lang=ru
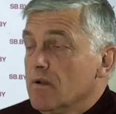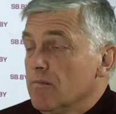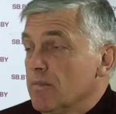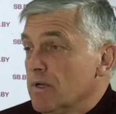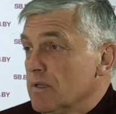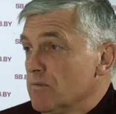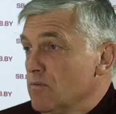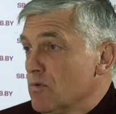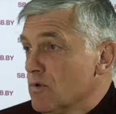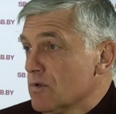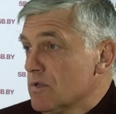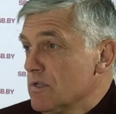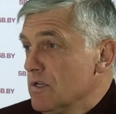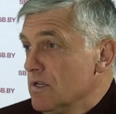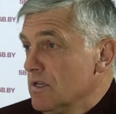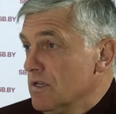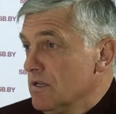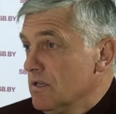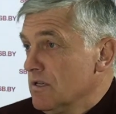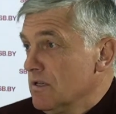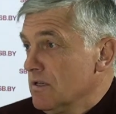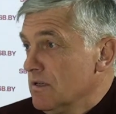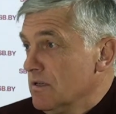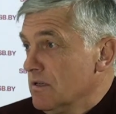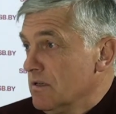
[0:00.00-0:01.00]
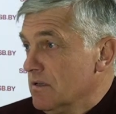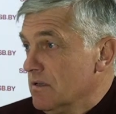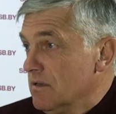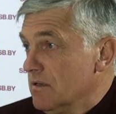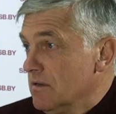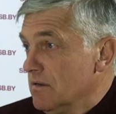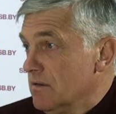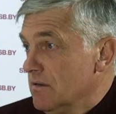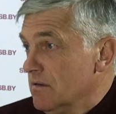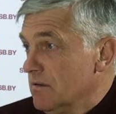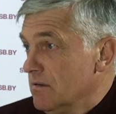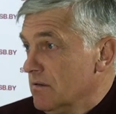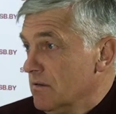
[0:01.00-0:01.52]
подмерзли
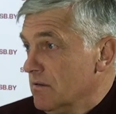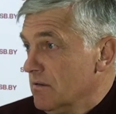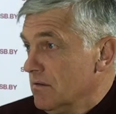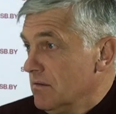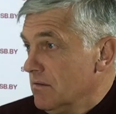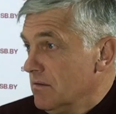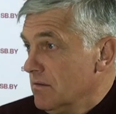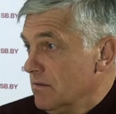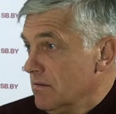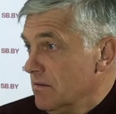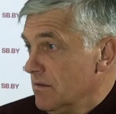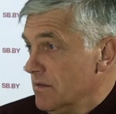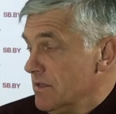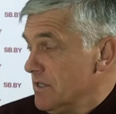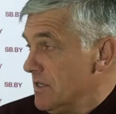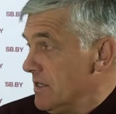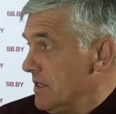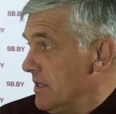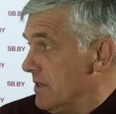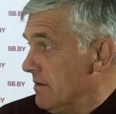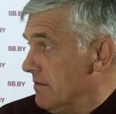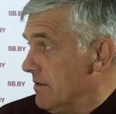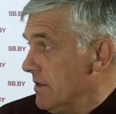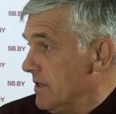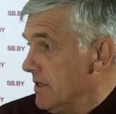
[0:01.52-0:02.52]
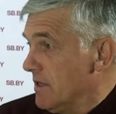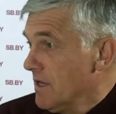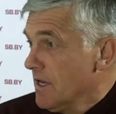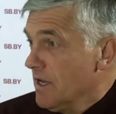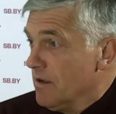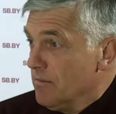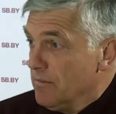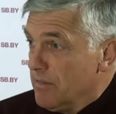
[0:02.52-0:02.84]
э, деревья,